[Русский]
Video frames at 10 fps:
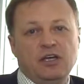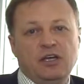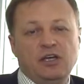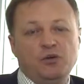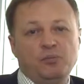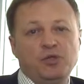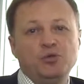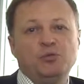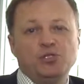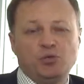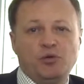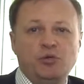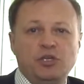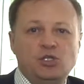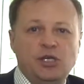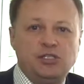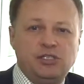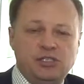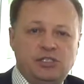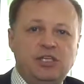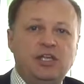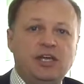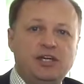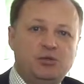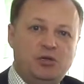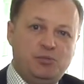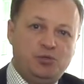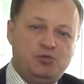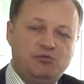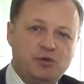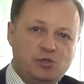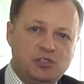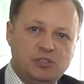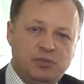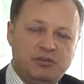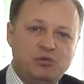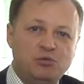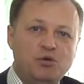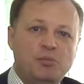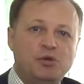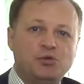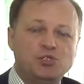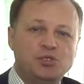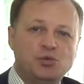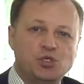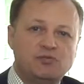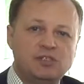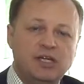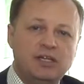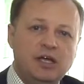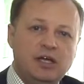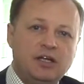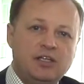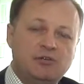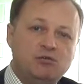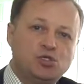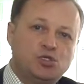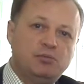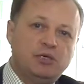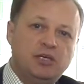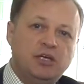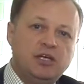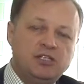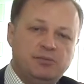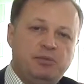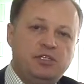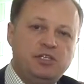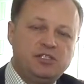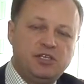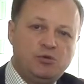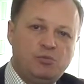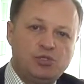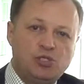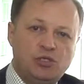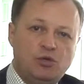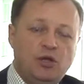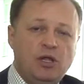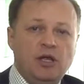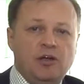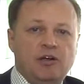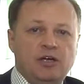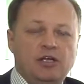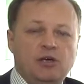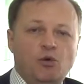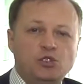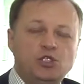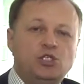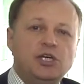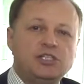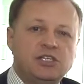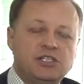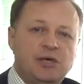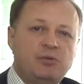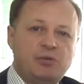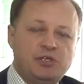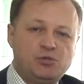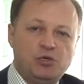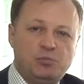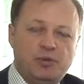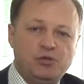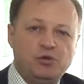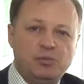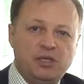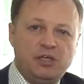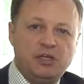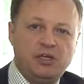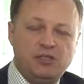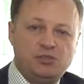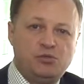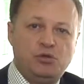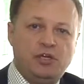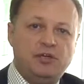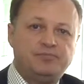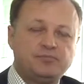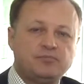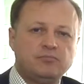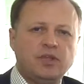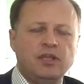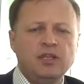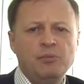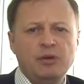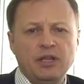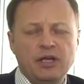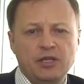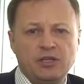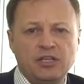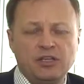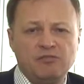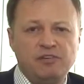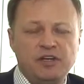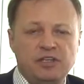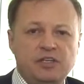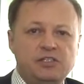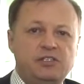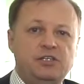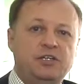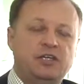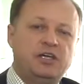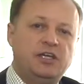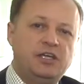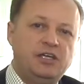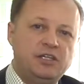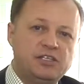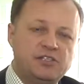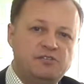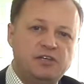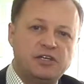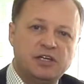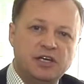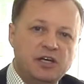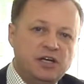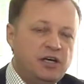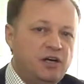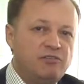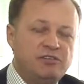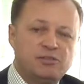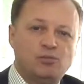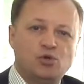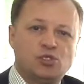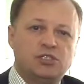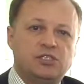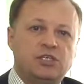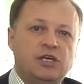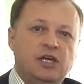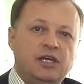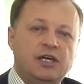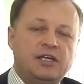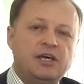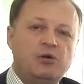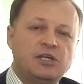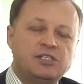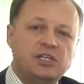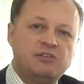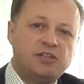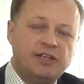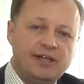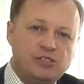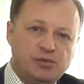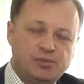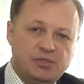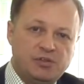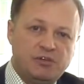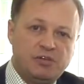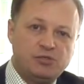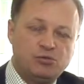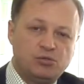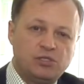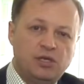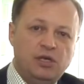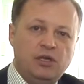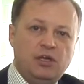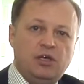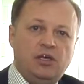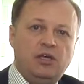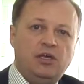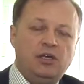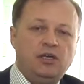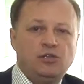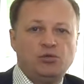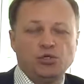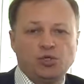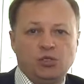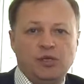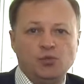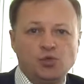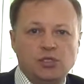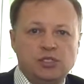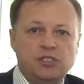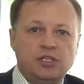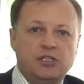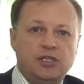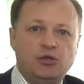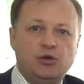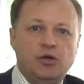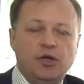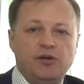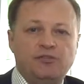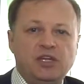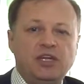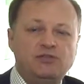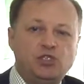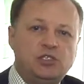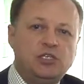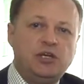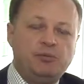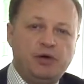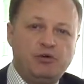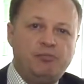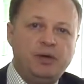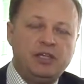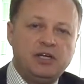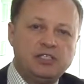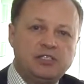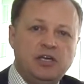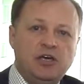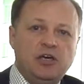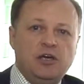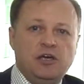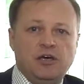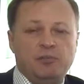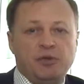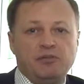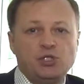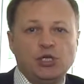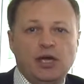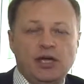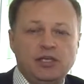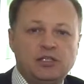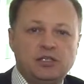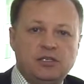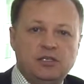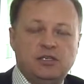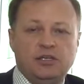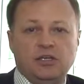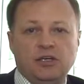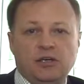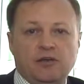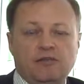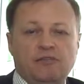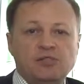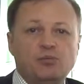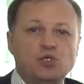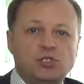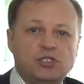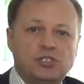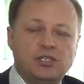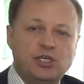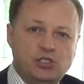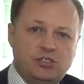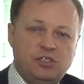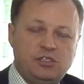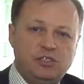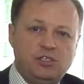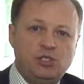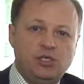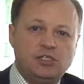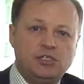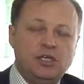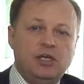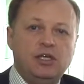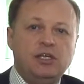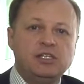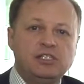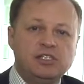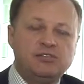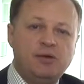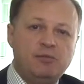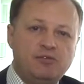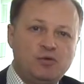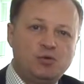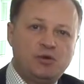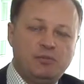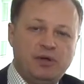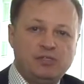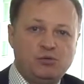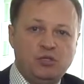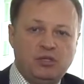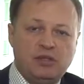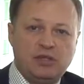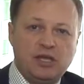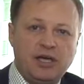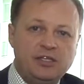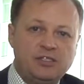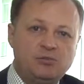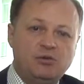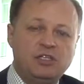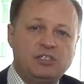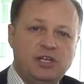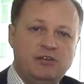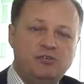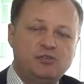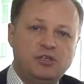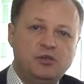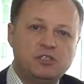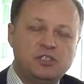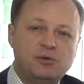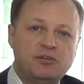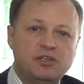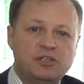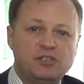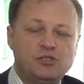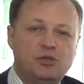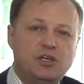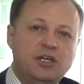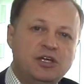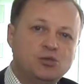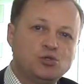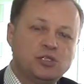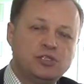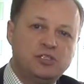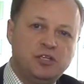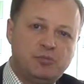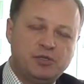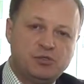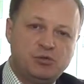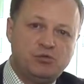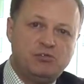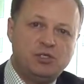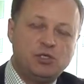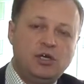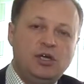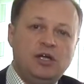и он подумал, что какую-то часть с денег, которые будут выручены за половину дома, он тоже может взять для того, чтобы заплатить за эту машину. Очень часто с нами происходят подобные истории. Нам предлагают какие-то выгодные сделки, какие-то сверхвозможности, когда у нас не хватает собственного ресурса – и то, что нам нужно сделать, оно в 3, в 4, порой в 5 раз э, превышает э, возможности наши здесь и сейчас. Если с вами вдруг происходит такая ситуация, или вы узнаете себя в этой истории, нужно сделать простую вещь.